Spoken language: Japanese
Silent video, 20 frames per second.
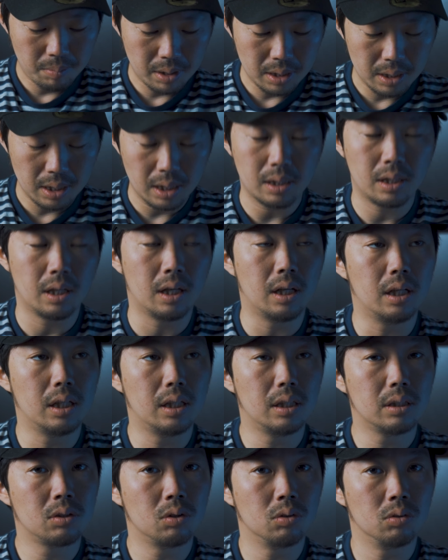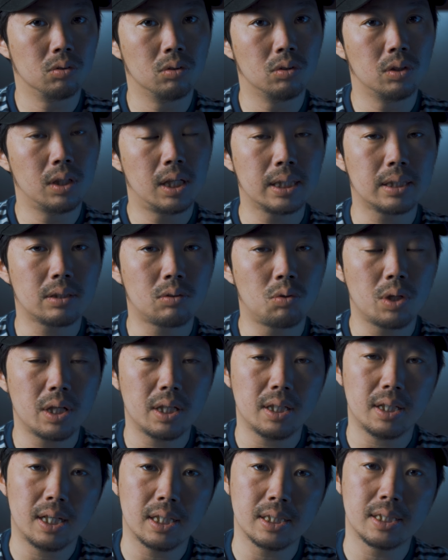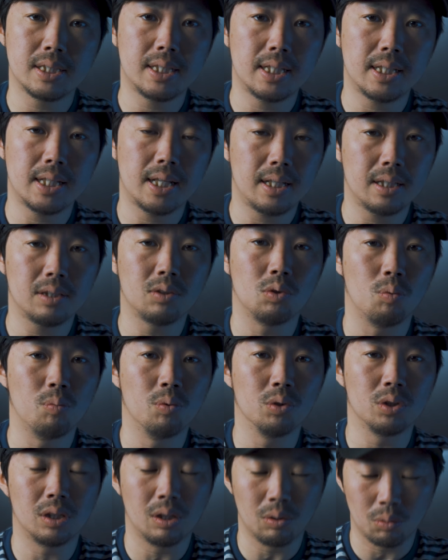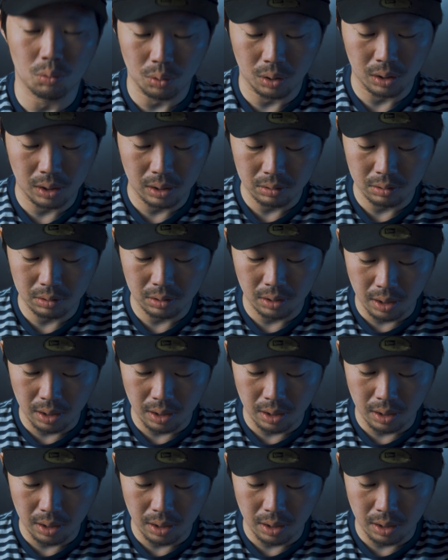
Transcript: んまりなんか、その、は、これ外れだなと思ったことはなく